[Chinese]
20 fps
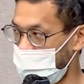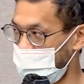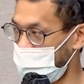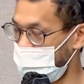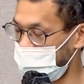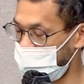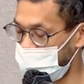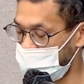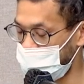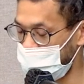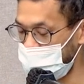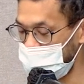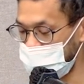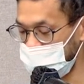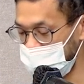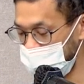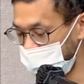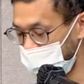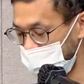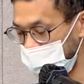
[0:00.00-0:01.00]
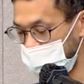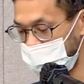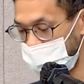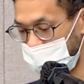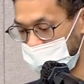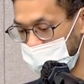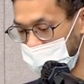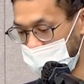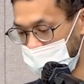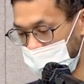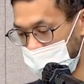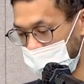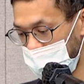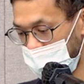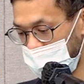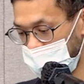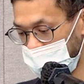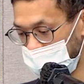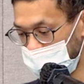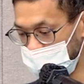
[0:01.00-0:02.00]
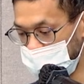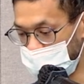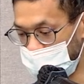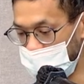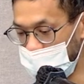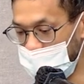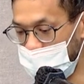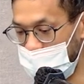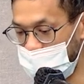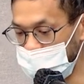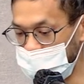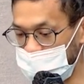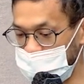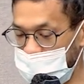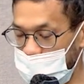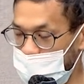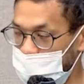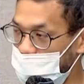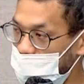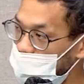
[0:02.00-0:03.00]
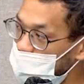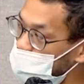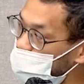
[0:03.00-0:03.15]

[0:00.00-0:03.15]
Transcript: 它放到你自己的本地端。那我们准备了两种 template，